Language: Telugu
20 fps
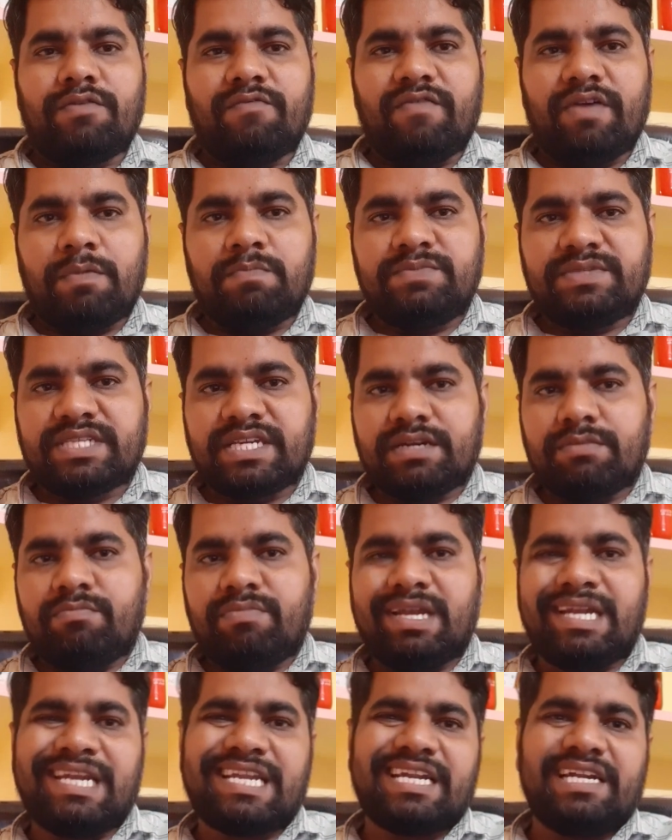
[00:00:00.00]
ఒక వెబ్సైట్
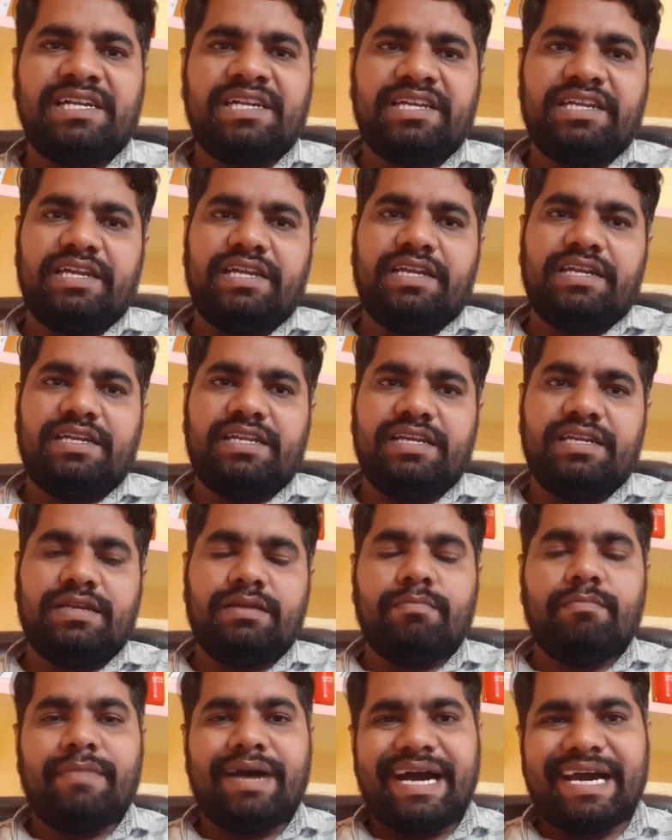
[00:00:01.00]
బిల్డర్ అంటే ఏంటి
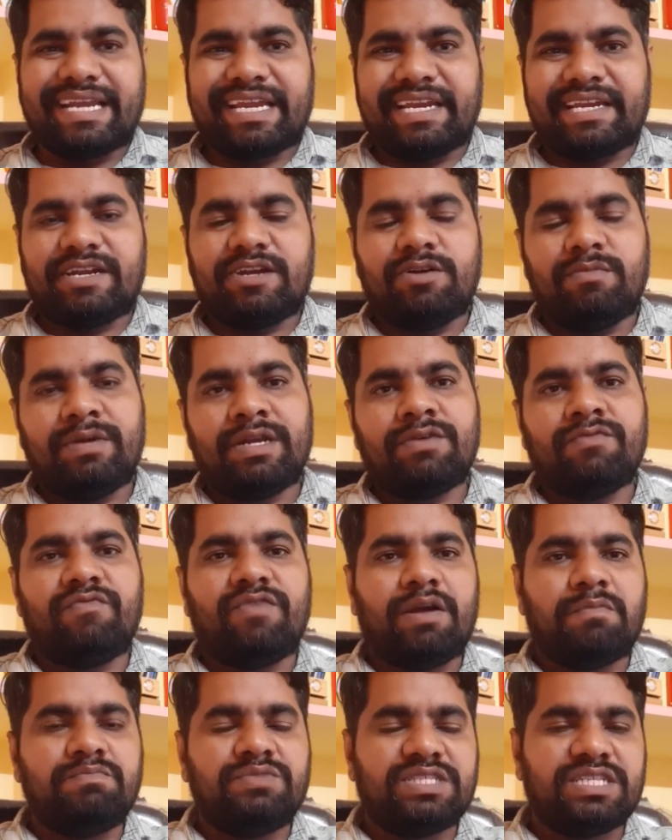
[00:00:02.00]
మార్కెట్లో మనం
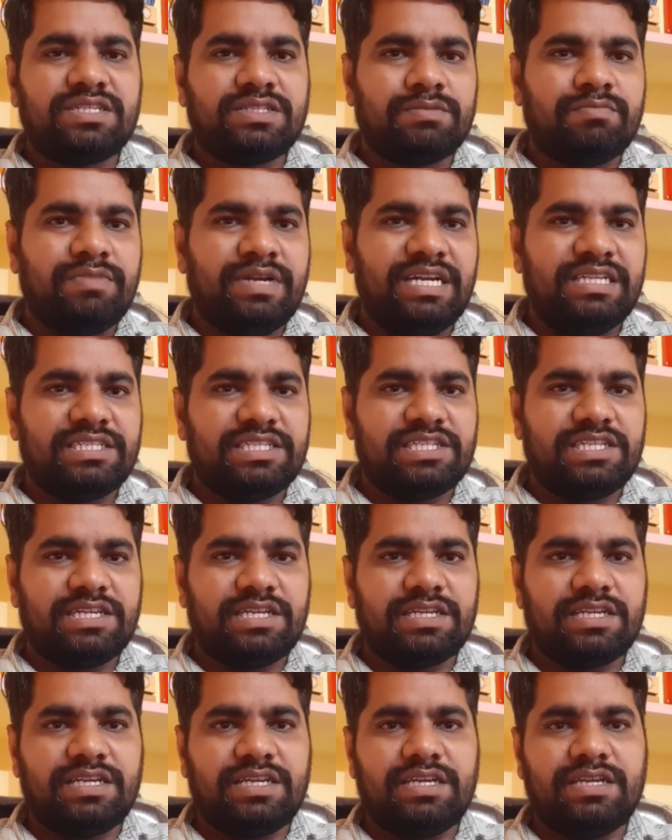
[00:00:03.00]
వెబ్సైట్స్ బిల్డ్
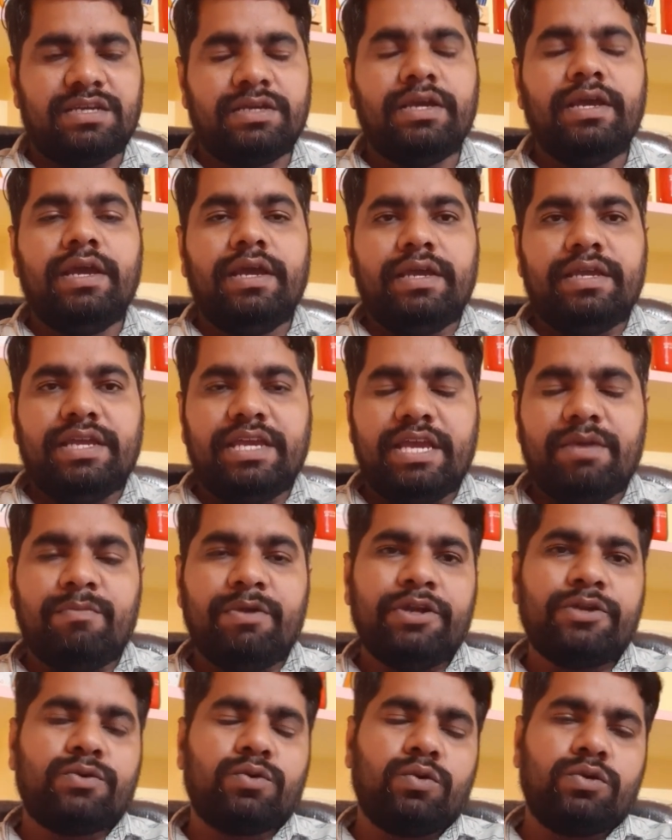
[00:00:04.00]
చేయడానికి
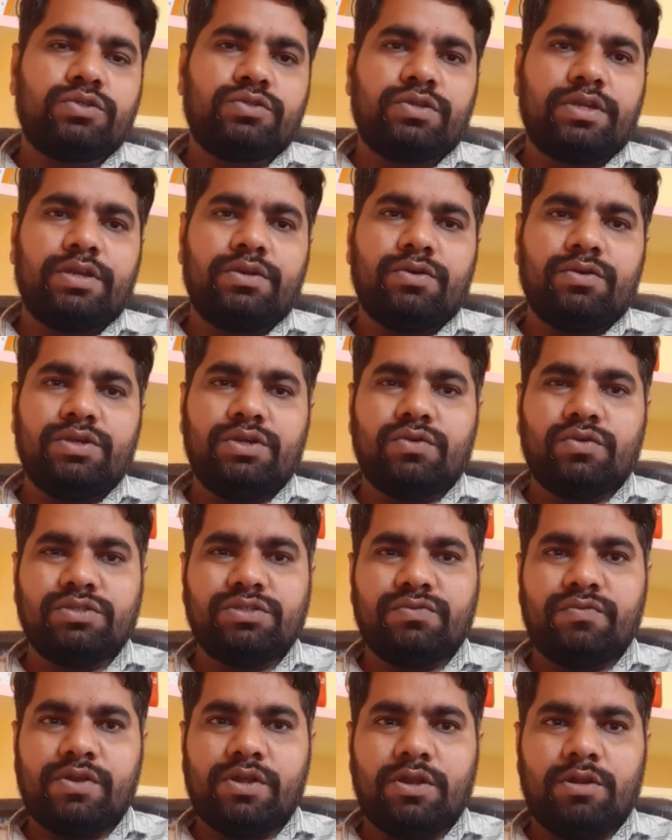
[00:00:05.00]
ఏమేమి టూల్స్ ఉన్నాయో
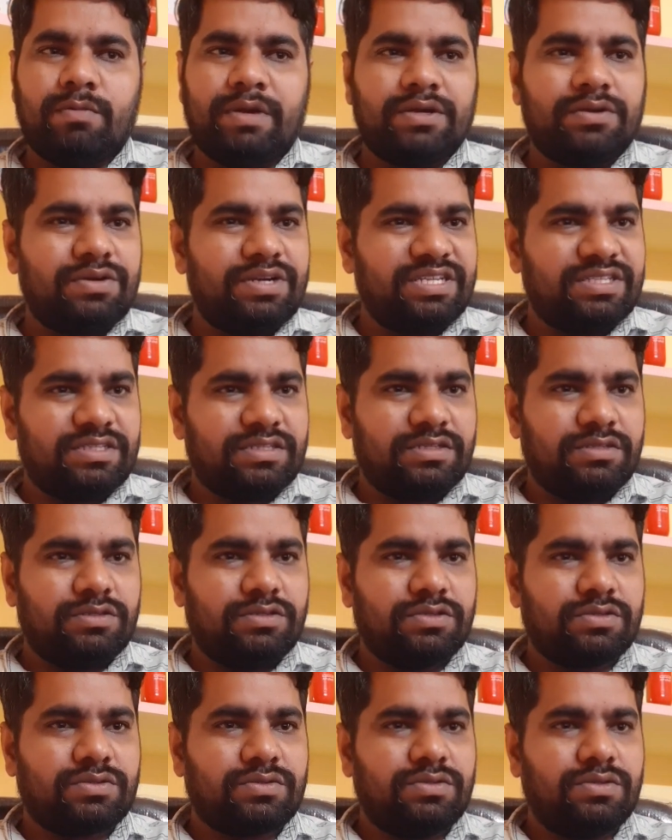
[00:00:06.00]
ఈరోజు వీడియోలో మనం డిస్కస్
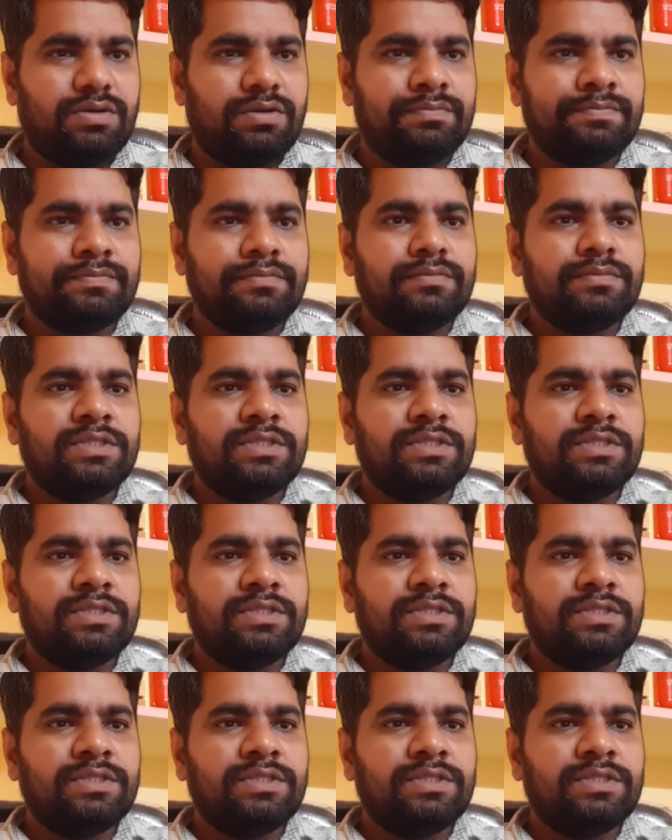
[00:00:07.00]
చేసుకుందాం